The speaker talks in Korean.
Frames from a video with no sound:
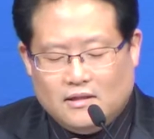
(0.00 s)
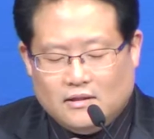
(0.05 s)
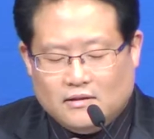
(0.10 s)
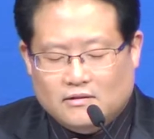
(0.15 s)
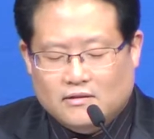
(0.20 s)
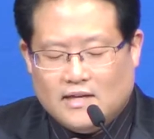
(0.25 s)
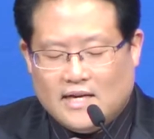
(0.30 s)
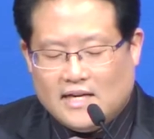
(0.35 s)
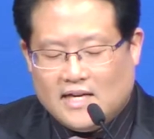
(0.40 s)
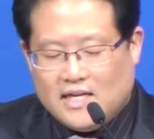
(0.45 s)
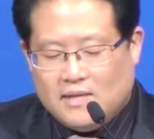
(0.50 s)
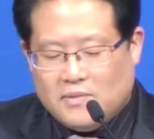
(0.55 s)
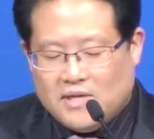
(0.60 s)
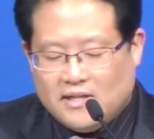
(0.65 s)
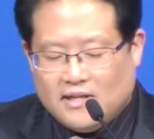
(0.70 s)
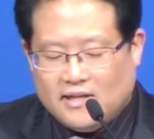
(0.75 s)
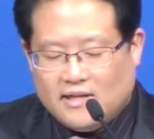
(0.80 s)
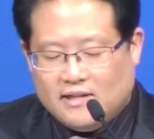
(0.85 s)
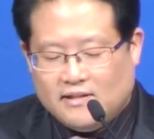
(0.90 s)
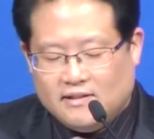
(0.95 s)
그 하나님의
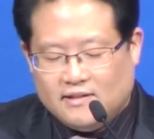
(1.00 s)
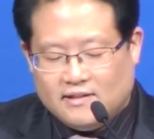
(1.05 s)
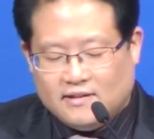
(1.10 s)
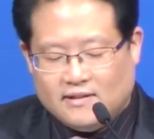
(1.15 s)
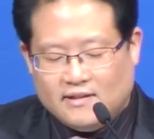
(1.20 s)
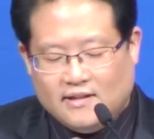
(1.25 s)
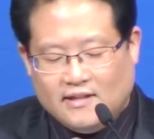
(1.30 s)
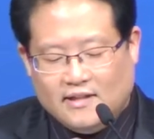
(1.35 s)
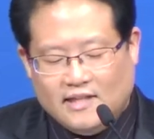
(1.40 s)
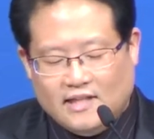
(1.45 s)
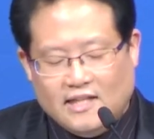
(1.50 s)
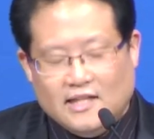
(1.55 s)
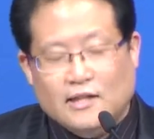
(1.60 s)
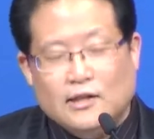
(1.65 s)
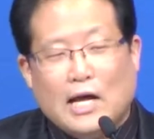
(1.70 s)
나라는 이